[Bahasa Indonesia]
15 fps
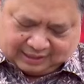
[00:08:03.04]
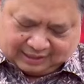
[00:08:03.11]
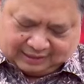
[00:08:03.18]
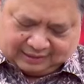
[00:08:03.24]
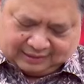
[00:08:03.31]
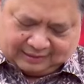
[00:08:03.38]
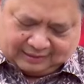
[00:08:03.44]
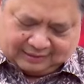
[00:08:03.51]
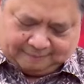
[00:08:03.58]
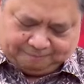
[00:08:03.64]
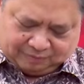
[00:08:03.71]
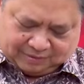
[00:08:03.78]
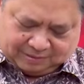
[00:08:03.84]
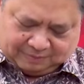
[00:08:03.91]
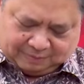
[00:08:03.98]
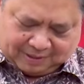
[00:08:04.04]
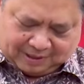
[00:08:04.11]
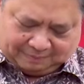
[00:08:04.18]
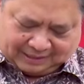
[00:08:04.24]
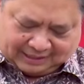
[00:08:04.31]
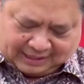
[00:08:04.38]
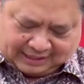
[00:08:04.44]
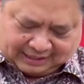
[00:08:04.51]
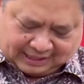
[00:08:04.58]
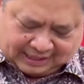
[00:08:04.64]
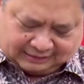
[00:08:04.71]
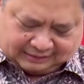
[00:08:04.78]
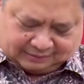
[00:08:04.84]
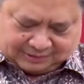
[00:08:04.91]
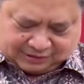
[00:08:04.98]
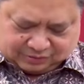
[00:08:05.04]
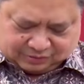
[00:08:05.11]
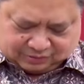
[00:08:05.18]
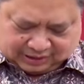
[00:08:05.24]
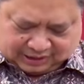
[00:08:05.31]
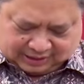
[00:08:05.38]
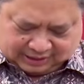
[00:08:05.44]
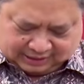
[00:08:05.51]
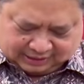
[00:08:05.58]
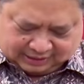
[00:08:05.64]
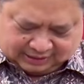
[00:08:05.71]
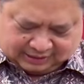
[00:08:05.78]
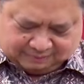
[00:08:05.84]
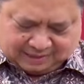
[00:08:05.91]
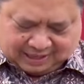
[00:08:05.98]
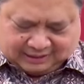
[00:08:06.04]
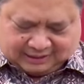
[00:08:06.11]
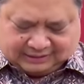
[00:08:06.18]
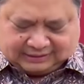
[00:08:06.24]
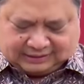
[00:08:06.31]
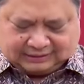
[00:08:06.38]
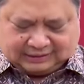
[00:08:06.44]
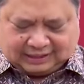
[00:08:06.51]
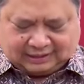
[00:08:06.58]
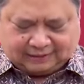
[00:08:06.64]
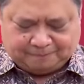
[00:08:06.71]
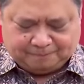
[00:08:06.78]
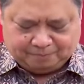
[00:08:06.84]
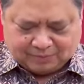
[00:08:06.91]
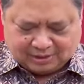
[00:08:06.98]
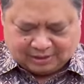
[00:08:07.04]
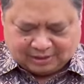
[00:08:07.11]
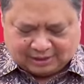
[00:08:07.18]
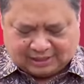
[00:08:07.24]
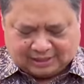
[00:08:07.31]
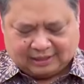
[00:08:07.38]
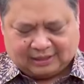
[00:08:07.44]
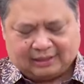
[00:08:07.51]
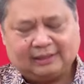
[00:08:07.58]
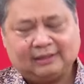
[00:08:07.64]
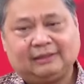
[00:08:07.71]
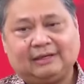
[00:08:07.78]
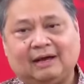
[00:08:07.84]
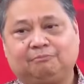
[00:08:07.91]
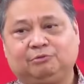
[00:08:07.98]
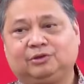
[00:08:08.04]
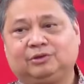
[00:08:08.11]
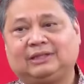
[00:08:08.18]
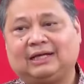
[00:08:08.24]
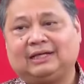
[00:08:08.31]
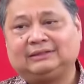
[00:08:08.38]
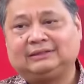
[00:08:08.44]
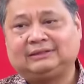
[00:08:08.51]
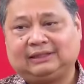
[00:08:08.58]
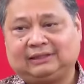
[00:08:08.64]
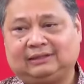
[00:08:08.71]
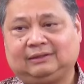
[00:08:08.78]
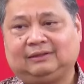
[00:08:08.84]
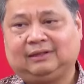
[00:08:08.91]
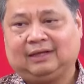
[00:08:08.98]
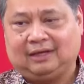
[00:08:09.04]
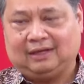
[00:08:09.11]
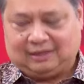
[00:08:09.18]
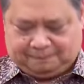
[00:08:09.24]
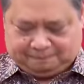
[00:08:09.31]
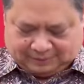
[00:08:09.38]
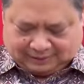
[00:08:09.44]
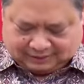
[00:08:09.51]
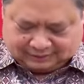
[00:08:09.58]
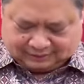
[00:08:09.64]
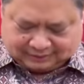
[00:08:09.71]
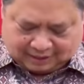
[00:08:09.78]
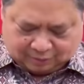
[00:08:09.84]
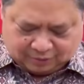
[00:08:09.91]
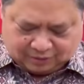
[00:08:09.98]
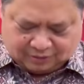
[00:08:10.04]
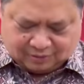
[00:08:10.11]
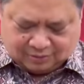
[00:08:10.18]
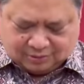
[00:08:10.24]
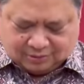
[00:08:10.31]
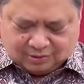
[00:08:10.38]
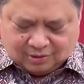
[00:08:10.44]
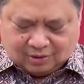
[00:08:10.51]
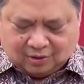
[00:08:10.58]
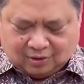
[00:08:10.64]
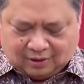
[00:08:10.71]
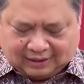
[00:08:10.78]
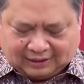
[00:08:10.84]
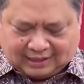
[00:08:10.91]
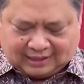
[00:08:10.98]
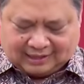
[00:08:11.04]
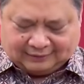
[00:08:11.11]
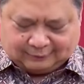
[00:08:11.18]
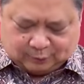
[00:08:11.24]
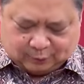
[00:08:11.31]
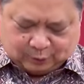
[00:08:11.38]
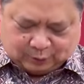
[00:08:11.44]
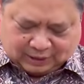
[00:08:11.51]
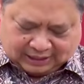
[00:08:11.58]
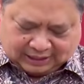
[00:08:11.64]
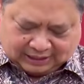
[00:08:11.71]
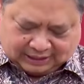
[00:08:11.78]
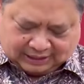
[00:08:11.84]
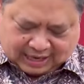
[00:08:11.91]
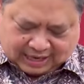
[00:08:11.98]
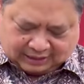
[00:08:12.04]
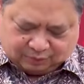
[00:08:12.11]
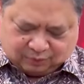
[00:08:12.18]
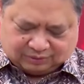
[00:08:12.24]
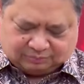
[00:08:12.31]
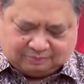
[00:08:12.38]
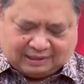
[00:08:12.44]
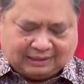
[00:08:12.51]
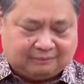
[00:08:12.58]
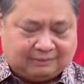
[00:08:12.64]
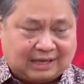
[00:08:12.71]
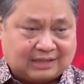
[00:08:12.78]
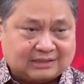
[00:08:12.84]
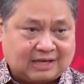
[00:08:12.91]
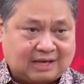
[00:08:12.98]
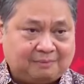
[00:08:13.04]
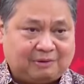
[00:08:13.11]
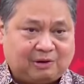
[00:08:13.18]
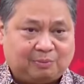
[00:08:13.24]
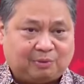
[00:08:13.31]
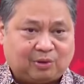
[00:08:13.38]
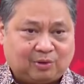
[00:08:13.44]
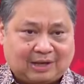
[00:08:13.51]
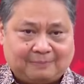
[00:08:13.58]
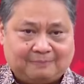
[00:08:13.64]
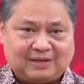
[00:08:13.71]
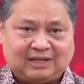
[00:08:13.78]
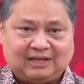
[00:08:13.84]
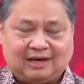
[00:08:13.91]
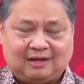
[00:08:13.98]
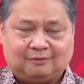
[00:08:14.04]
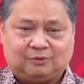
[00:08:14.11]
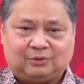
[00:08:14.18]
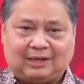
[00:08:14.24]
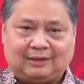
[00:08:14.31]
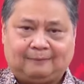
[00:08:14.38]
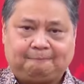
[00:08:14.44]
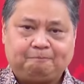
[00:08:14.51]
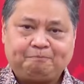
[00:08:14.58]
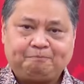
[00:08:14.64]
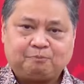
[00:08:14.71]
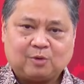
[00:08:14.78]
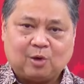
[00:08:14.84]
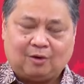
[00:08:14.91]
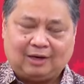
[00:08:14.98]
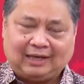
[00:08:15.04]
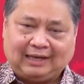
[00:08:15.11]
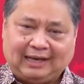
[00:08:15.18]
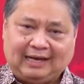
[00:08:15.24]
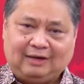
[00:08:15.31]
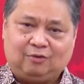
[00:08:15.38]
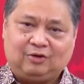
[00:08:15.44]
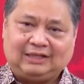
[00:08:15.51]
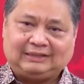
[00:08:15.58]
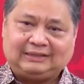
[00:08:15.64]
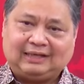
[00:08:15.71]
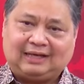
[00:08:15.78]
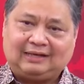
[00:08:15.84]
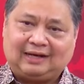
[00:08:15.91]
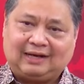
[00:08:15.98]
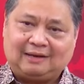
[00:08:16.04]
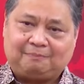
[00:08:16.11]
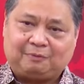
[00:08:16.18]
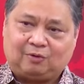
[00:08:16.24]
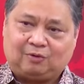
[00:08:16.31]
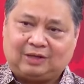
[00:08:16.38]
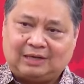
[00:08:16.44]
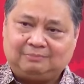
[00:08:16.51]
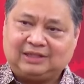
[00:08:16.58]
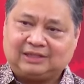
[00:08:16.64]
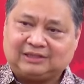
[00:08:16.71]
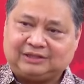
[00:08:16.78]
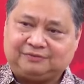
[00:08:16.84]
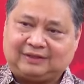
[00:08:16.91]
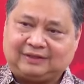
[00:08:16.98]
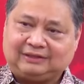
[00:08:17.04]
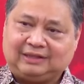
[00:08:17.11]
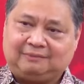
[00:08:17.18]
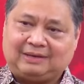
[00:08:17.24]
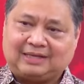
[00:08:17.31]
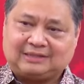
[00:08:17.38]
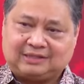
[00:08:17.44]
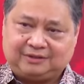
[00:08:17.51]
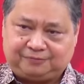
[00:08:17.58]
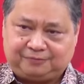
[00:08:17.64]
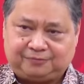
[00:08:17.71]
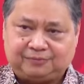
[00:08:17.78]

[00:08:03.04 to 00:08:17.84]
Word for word: uh, di beberapa daerah termasuk uh, di Bali sekitar uh, 6 juta seed uh, per tahun. Oleh karena itu uh, dari World Bank merasa bahwa program yang dilakukan oleh Indonesia adalah program yang sifatnya masif,